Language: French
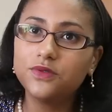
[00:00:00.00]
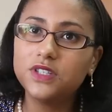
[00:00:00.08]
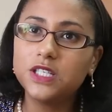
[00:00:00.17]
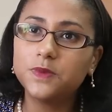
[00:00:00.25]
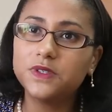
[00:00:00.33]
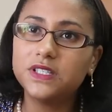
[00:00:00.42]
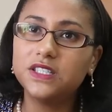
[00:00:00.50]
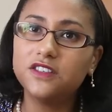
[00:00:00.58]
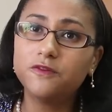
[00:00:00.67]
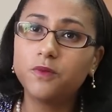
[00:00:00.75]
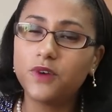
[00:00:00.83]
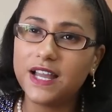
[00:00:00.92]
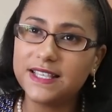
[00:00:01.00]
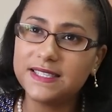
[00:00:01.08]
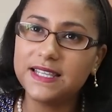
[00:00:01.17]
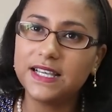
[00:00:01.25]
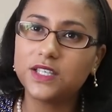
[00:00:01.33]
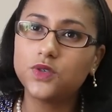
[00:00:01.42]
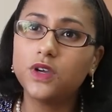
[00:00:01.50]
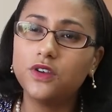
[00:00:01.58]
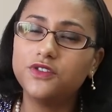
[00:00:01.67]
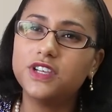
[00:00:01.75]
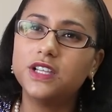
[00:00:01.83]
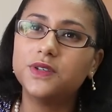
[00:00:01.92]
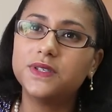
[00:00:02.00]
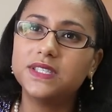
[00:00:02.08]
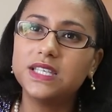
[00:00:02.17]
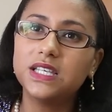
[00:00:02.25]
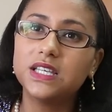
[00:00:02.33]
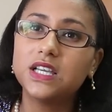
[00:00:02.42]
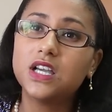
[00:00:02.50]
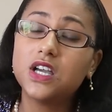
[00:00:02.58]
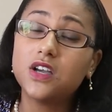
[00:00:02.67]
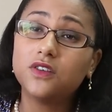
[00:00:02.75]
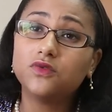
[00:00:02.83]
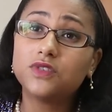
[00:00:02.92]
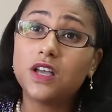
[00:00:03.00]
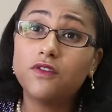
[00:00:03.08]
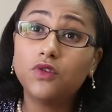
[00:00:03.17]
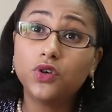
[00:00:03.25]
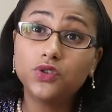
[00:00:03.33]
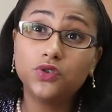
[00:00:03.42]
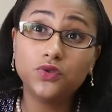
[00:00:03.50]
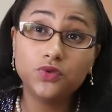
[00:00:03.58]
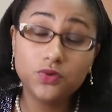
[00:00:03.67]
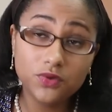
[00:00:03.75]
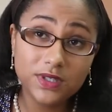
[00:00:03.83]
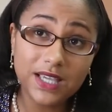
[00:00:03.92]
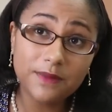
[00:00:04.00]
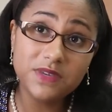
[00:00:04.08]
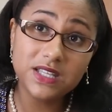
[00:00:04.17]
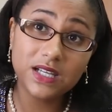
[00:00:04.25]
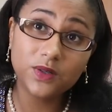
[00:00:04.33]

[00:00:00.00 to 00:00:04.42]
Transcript: du dispositif pour la sélection et le diagnostic. Nous avons retenu 12 cabinets